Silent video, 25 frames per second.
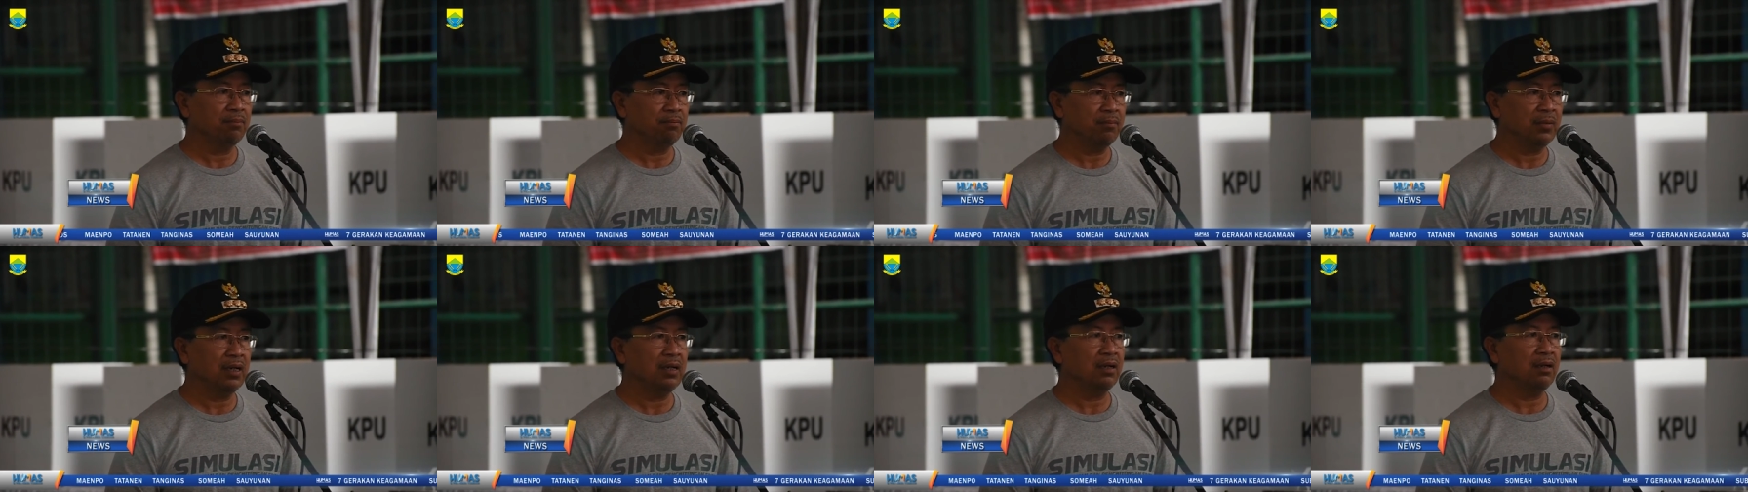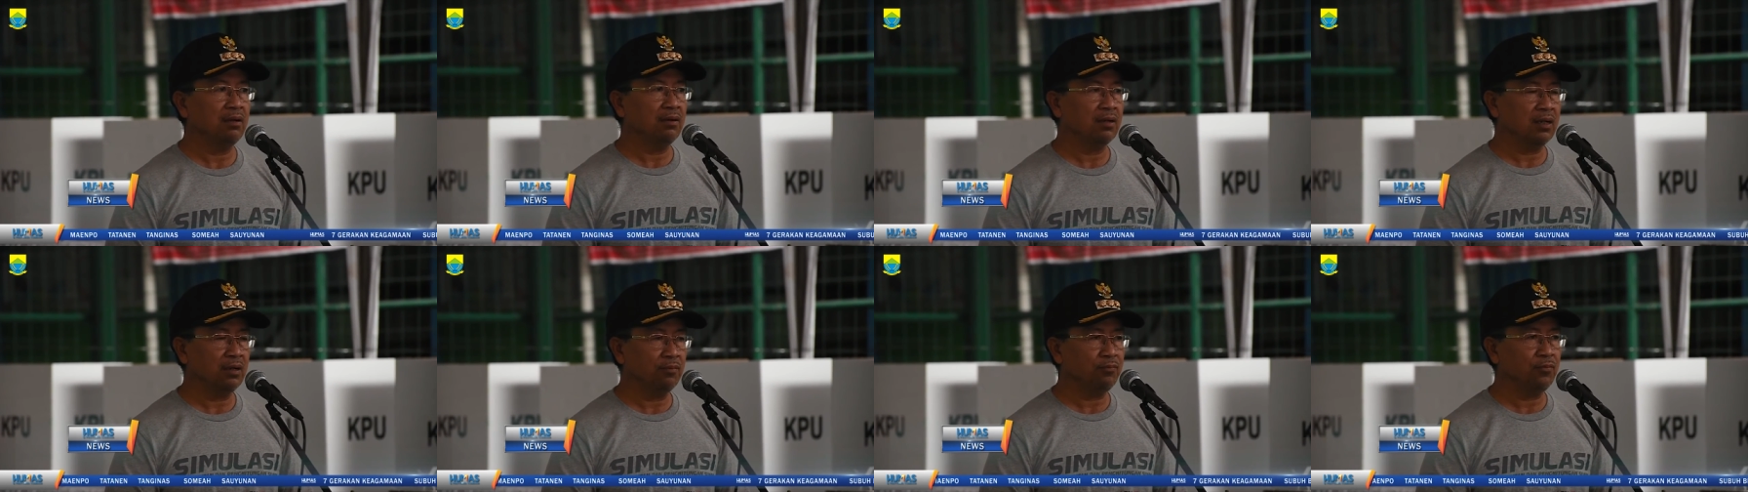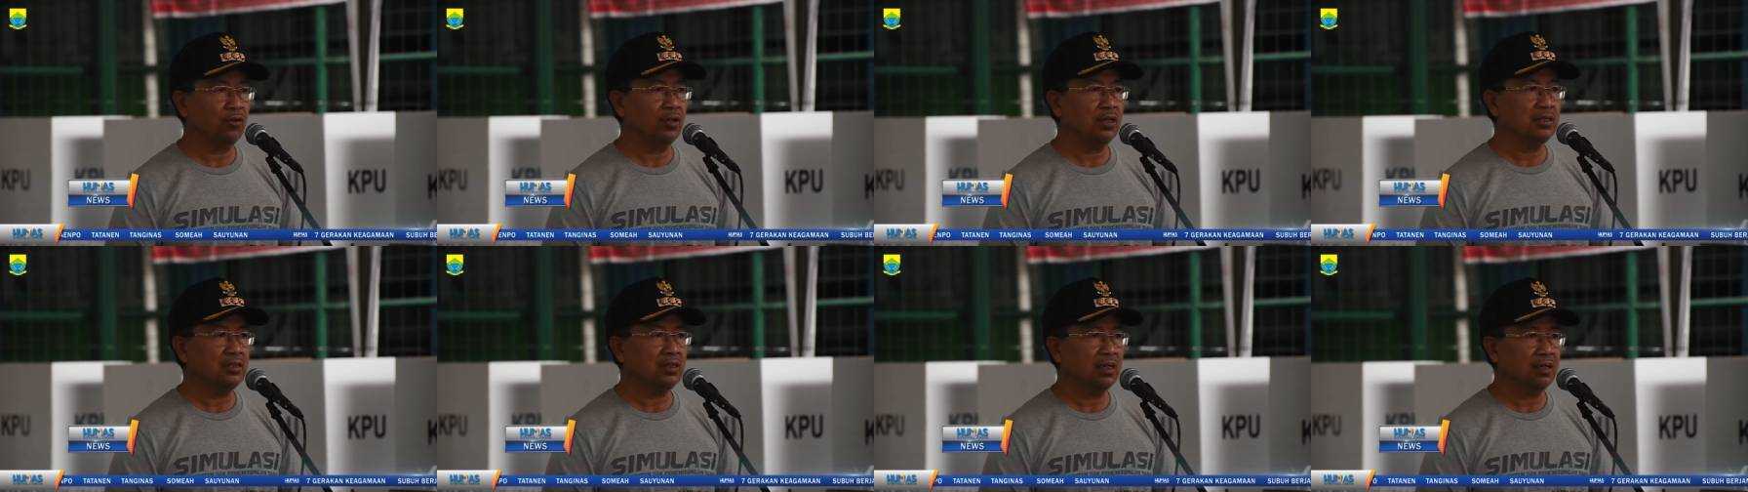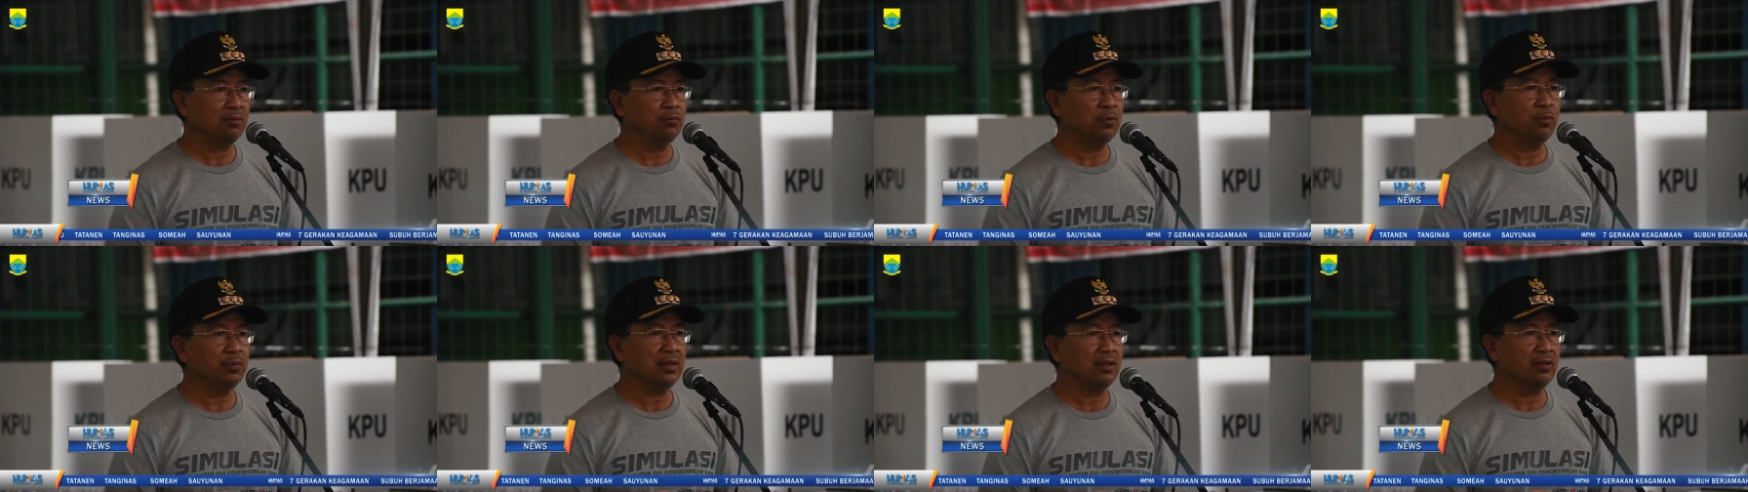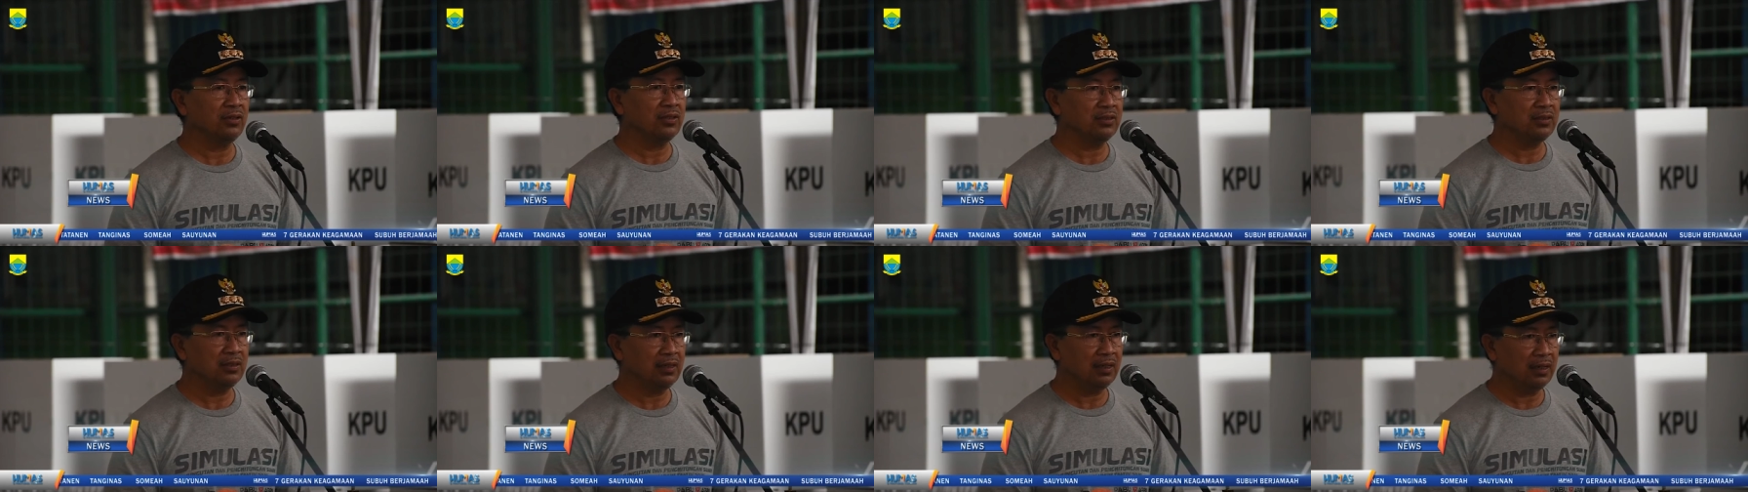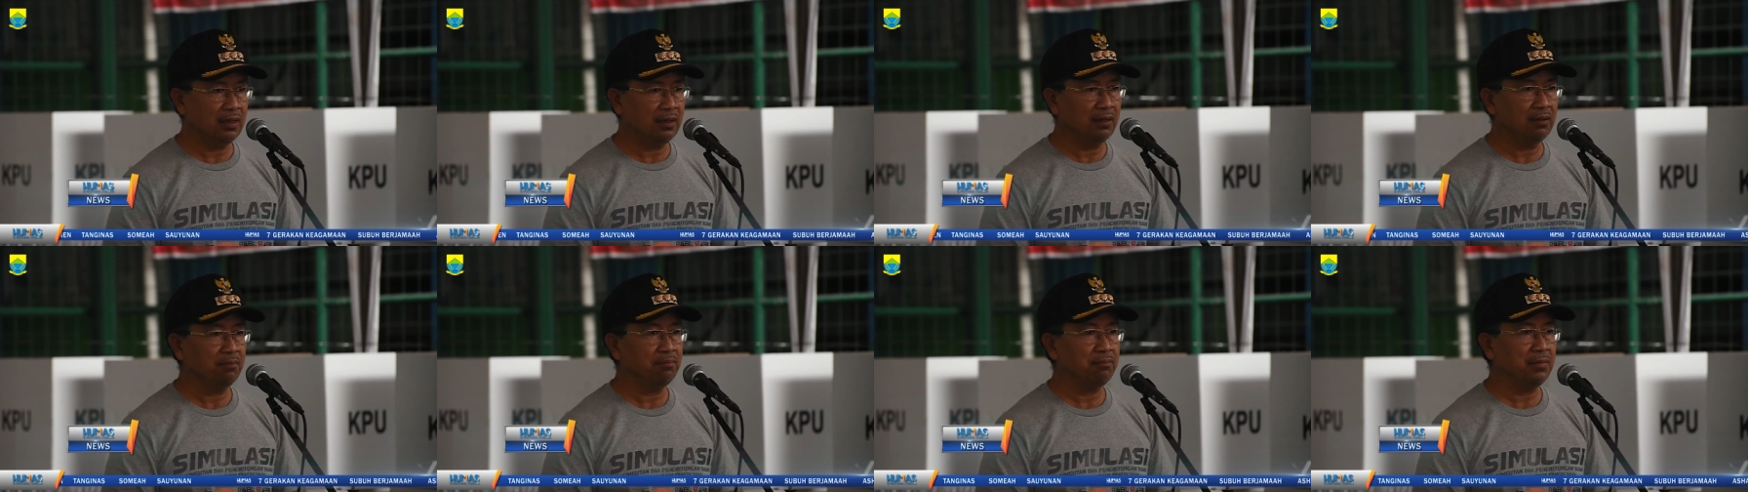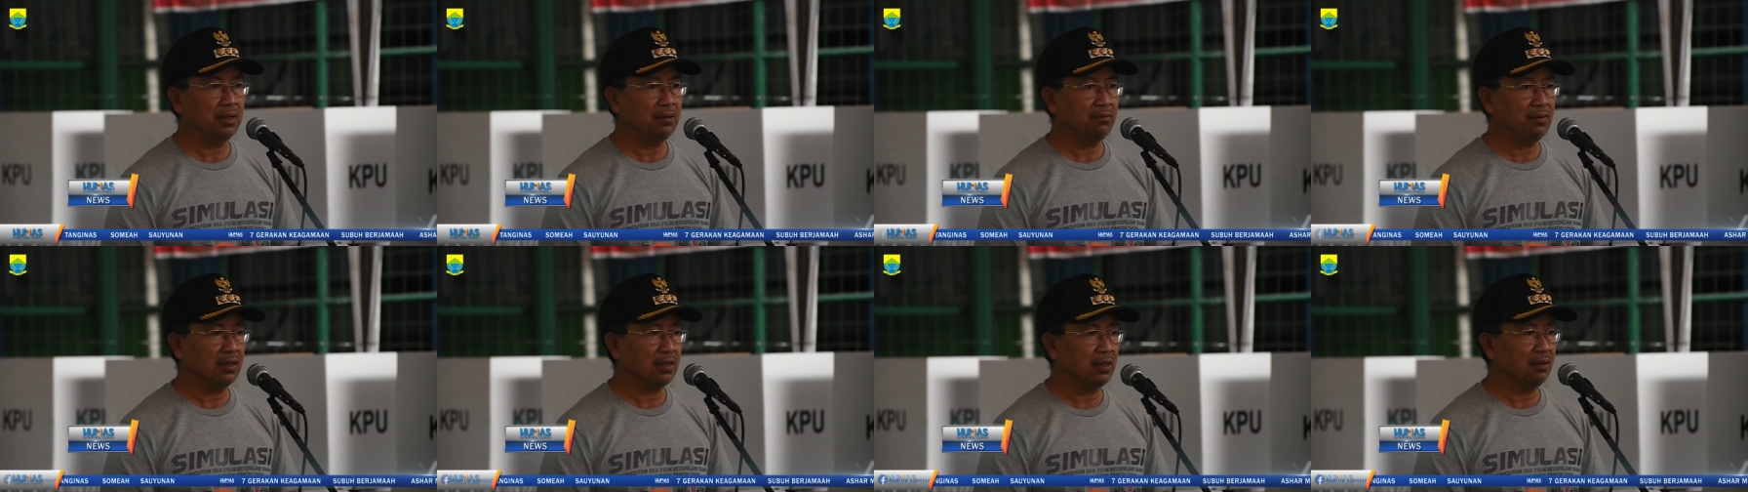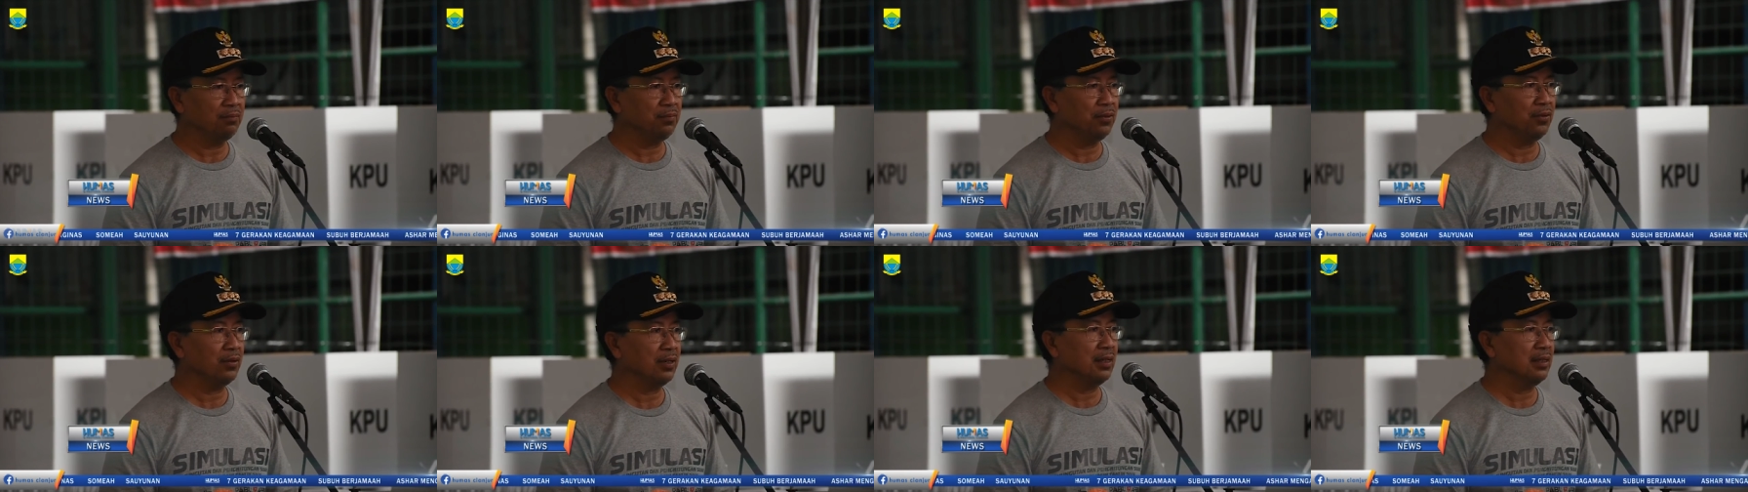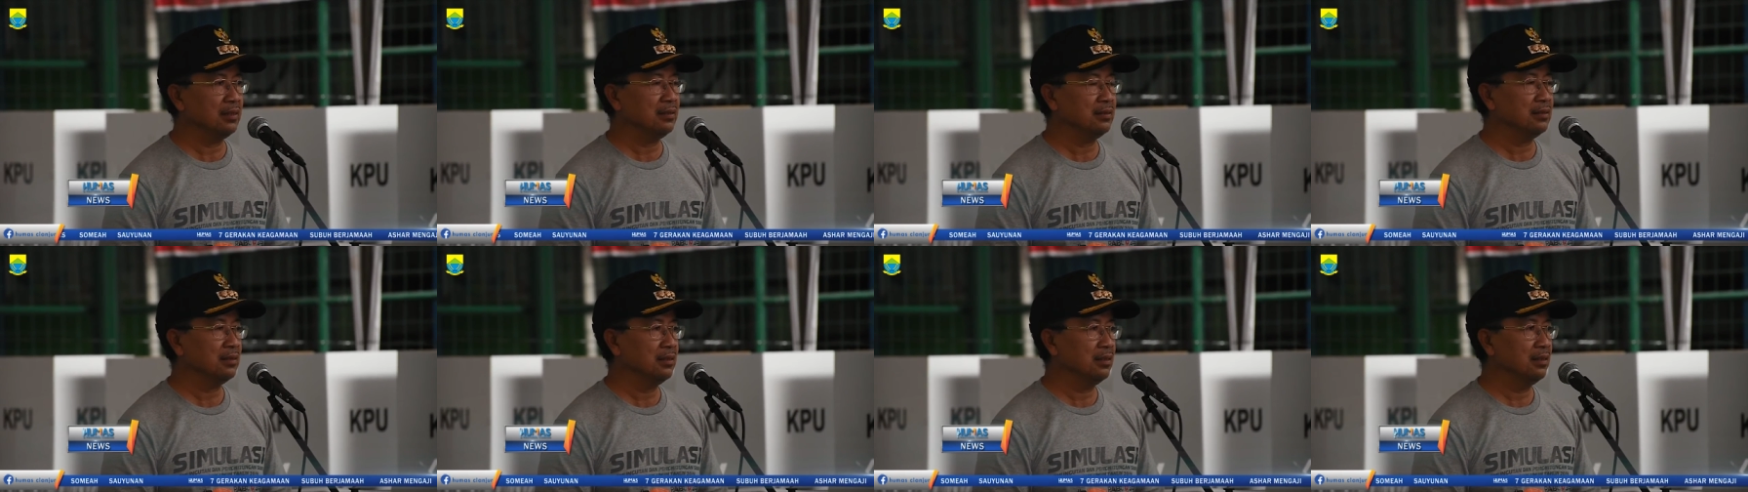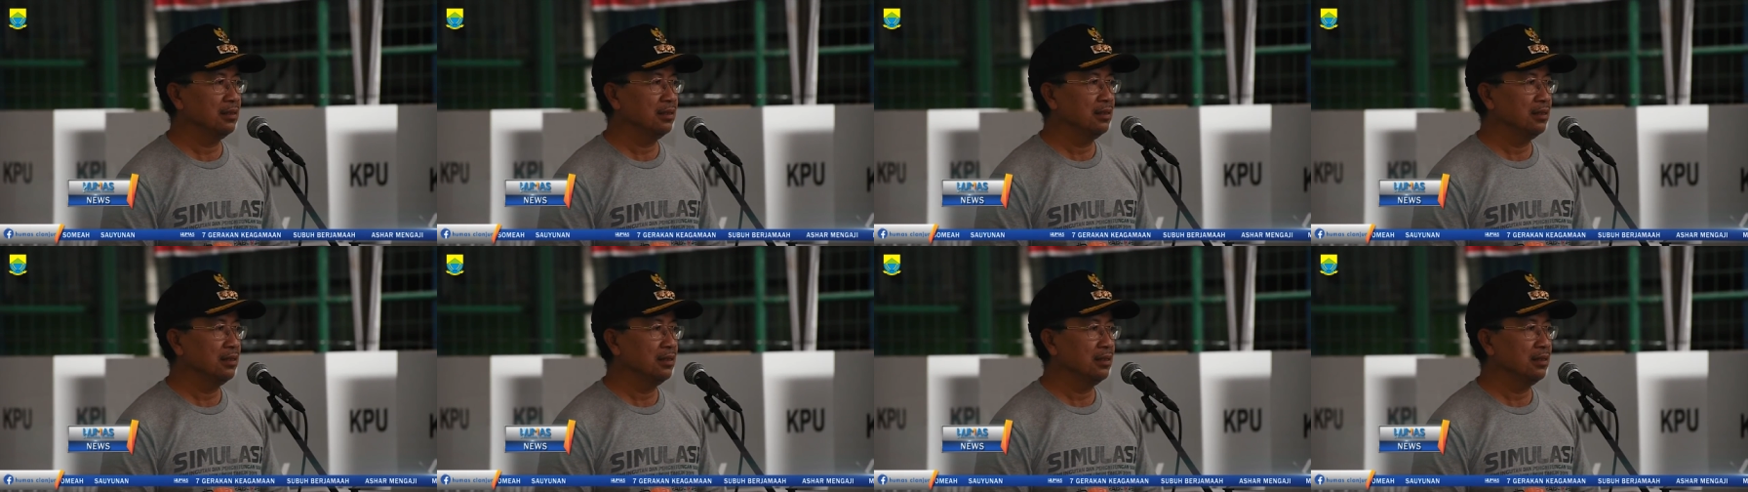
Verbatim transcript: uh, Kepolisian Republik Indonesia, Pak Wakapolres.